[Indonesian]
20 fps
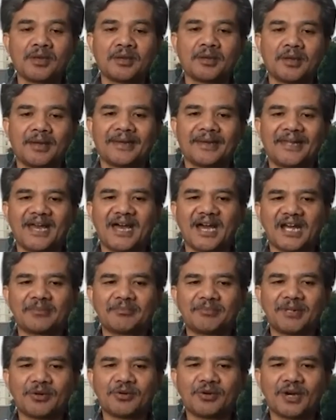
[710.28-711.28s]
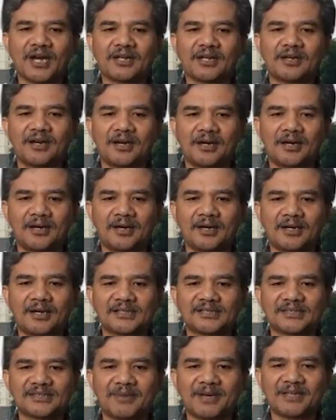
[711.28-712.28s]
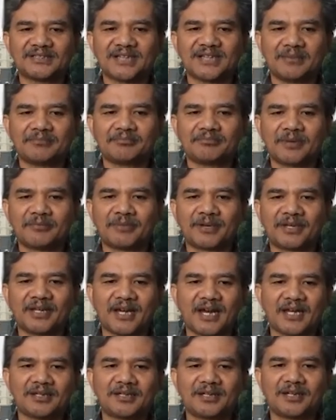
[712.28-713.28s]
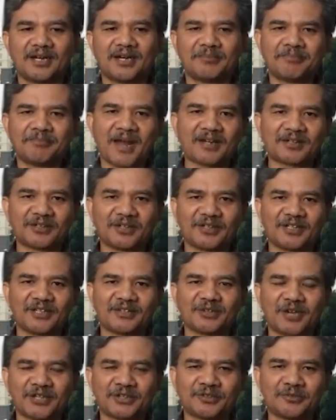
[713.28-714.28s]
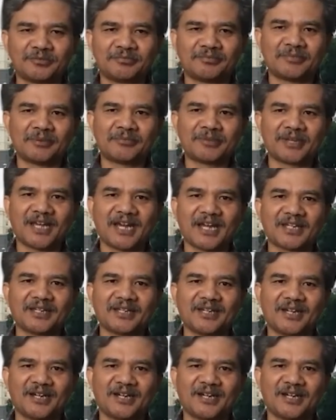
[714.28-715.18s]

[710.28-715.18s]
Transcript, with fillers: dia akan melakukan eh, semacam memberikan pardon itu atau memberikan